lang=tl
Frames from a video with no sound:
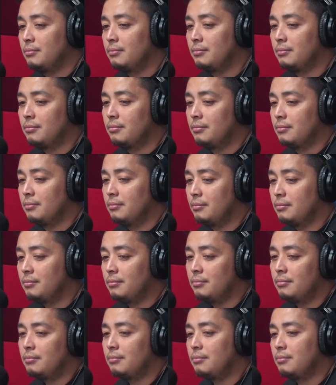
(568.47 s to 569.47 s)
Mm.
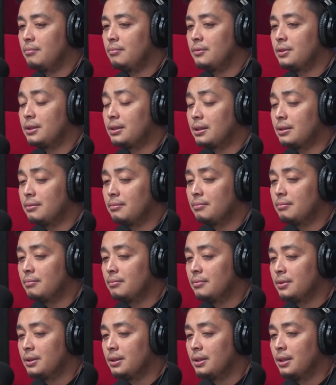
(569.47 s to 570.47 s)
Mm-hmm.
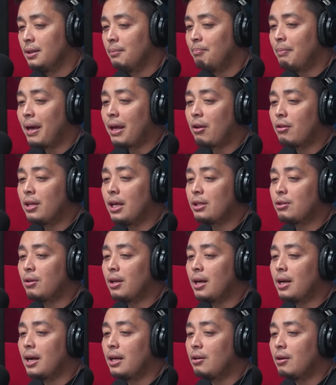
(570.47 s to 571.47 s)
Meron dito
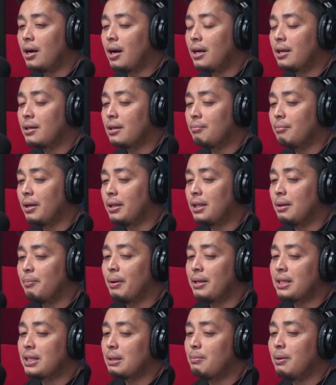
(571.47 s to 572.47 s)
na gano, kay, may,
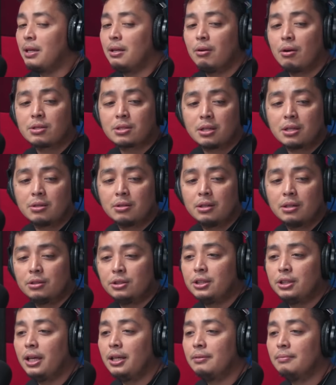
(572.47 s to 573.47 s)
may sasabihin ako sa iyo, ano,
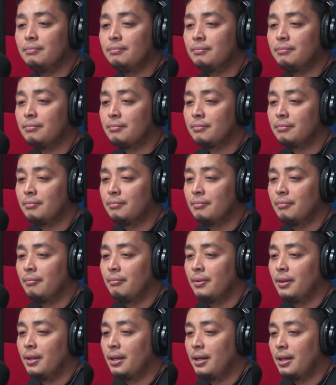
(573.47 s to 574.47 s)
Jay.
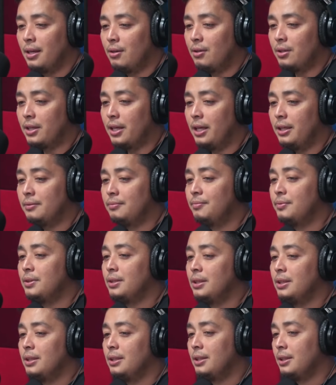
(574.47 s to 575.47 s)
Mm. Okay.
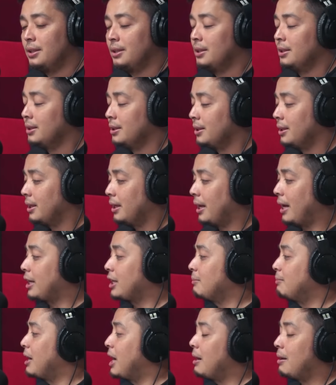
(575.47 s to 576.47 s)

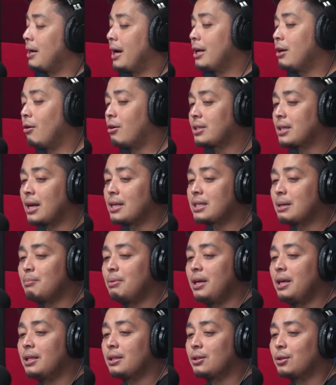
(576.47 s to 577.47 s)
Ito mga, ayoko sana
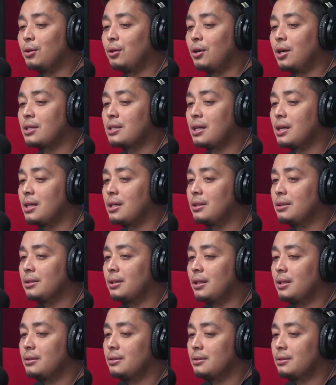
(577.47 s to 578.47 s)
sabihin to kasi
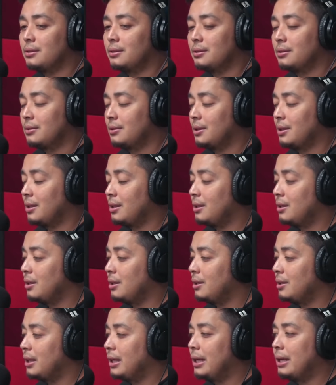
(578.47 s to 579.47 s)

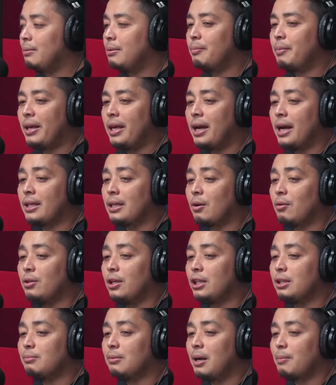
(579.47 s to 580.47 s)
Ah, ah, ingat ako
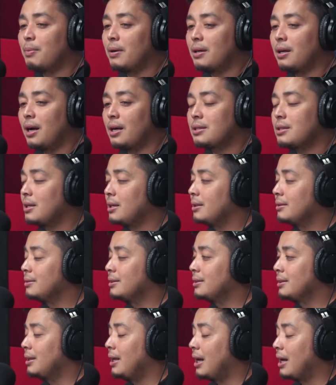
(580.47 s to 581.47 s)
dito mga pangga kasi
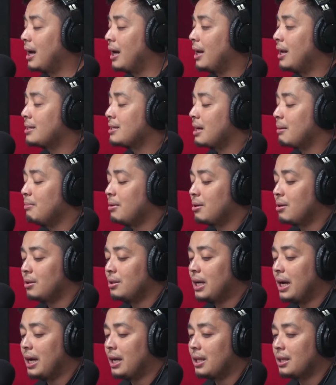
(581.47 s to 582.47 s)
ilagay ng sabi ko,
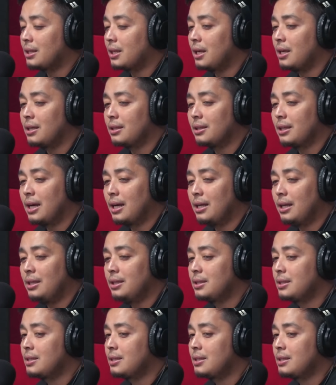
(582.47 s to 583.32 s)
diet is a learned knowledge.